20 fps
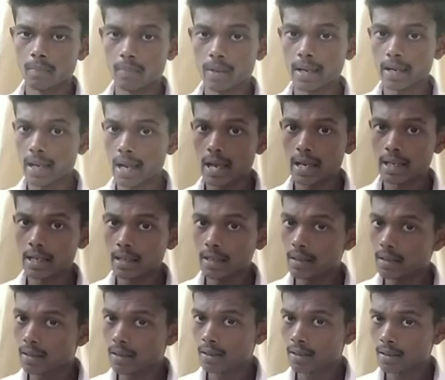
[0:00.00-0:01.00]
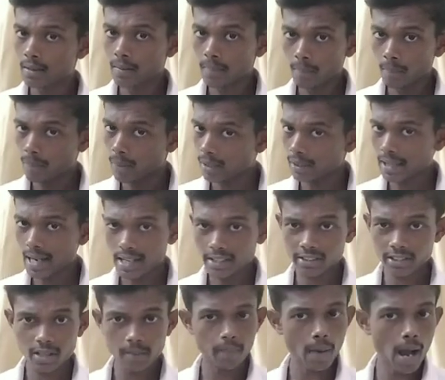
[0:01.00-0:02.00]
महंगाई
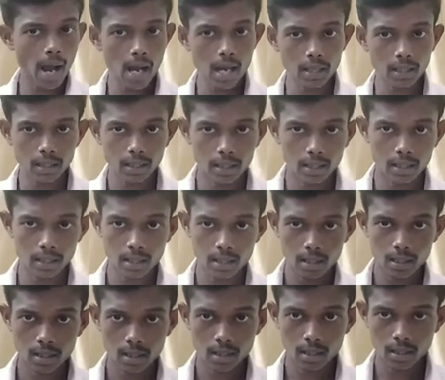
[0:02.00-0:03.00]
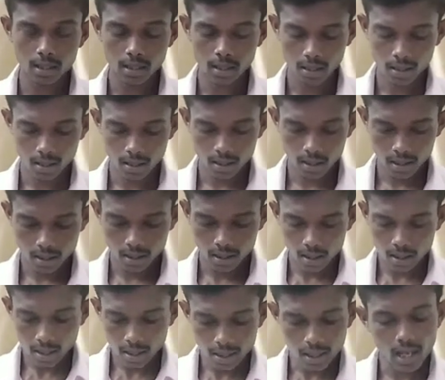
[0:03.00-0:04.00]
बर्दाश्त के बाहर नहीं
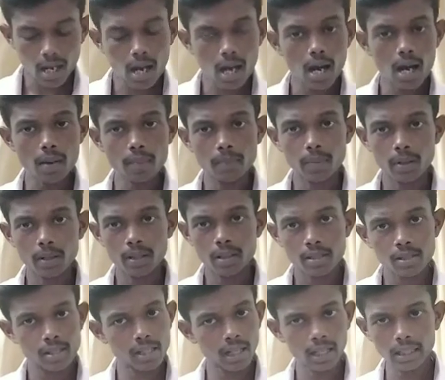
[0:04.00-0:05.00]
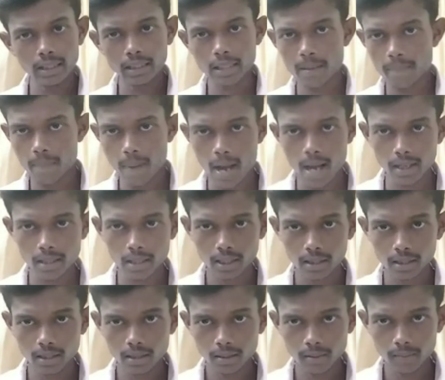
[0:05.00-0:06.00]
क्या अब ये हद के पार
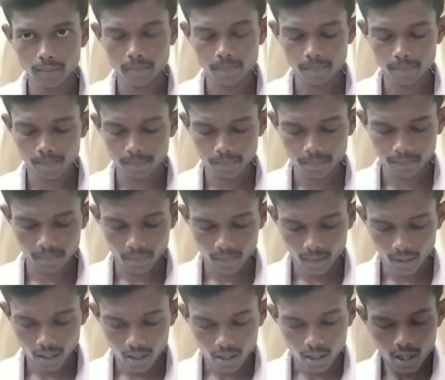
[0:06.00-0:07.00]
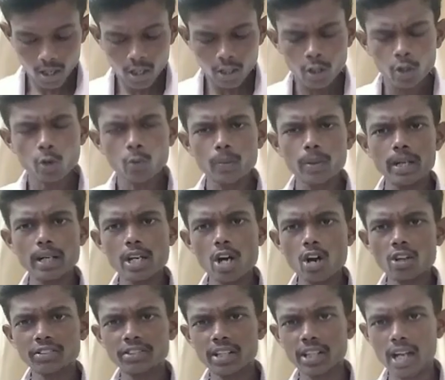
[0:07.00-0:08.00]
नहीं क्यों मीडिया
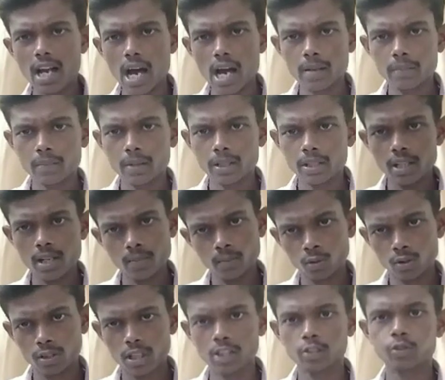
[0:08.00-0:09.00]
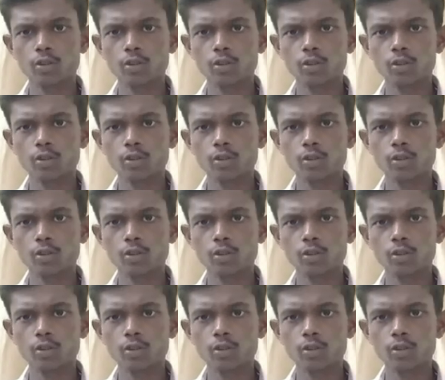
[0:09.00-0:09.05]
और सरकार में यह मुद्दा